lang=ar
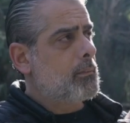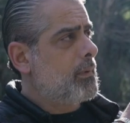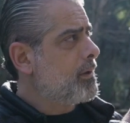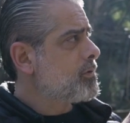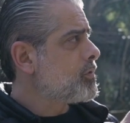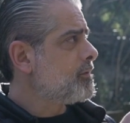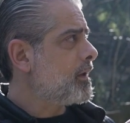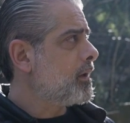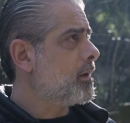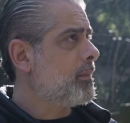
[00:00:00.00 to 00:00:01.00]
بدنا نشوف
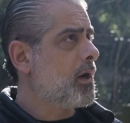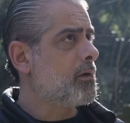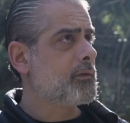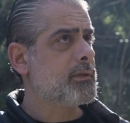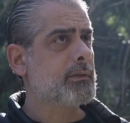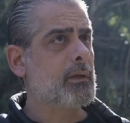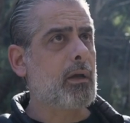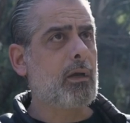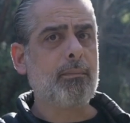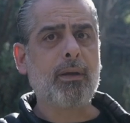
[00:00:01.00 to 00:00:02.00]
هلا محافظ
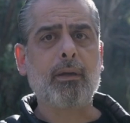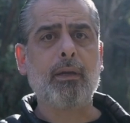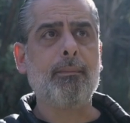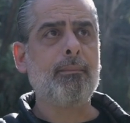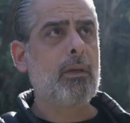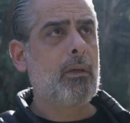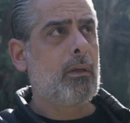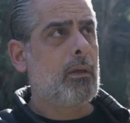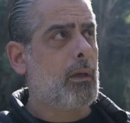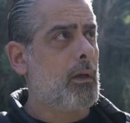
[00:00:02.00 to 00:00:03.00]
القائم مقام
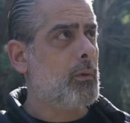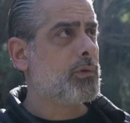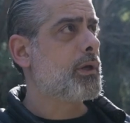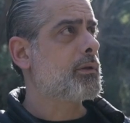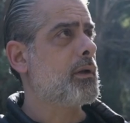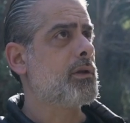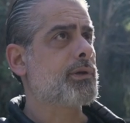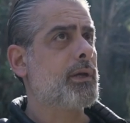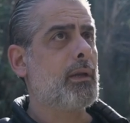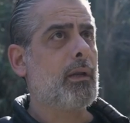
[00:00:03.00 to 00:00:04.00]
آه، وزاره
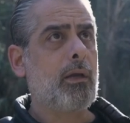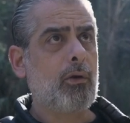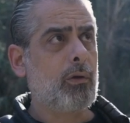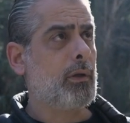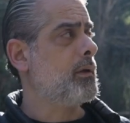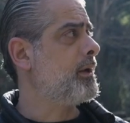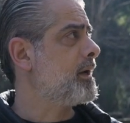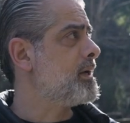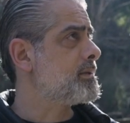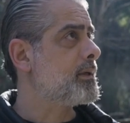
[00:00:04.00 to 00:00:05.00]
الاشغال هاي العلا
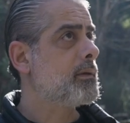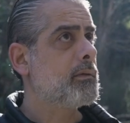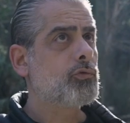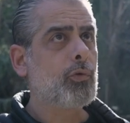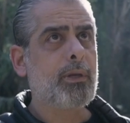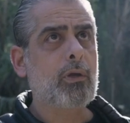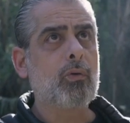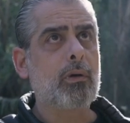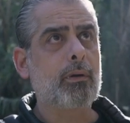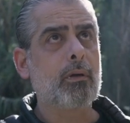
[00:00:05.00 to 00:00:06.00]
الاغاثه شو
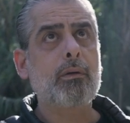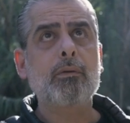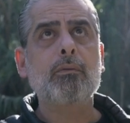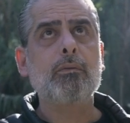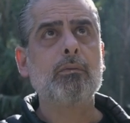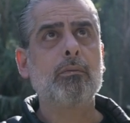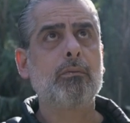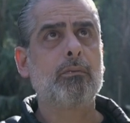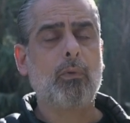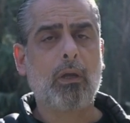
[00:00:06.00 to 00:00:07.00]
بياخذوا قرار
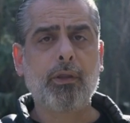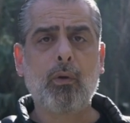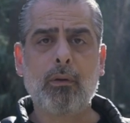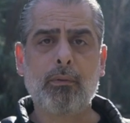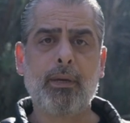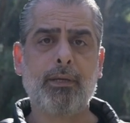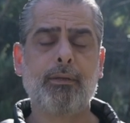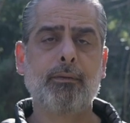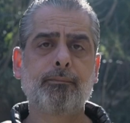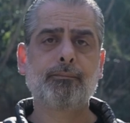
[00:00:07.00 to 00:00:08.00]
على ضوء ببين
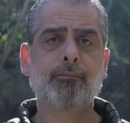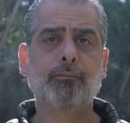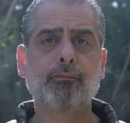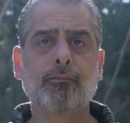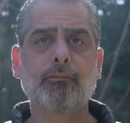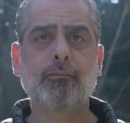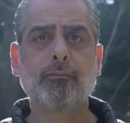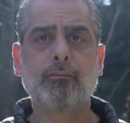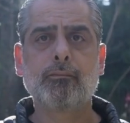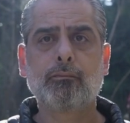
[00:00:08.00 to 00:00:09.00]
هل هذا
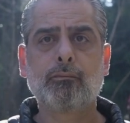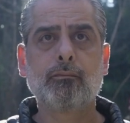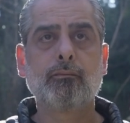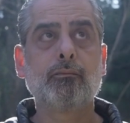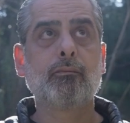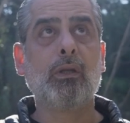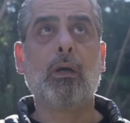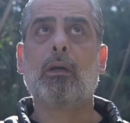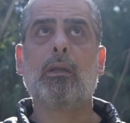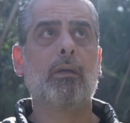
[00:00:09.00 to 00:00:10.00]
مأهول هلا قلبنا هذا او
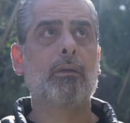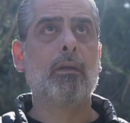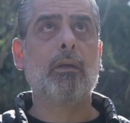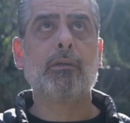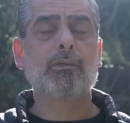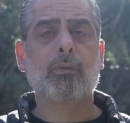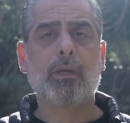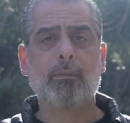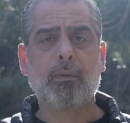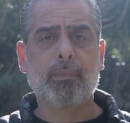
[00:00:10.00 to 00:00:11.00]
لا لا كل
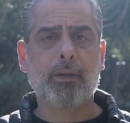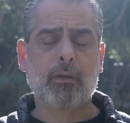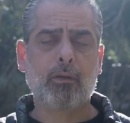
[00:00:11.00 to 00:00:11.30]
السكان من امبارح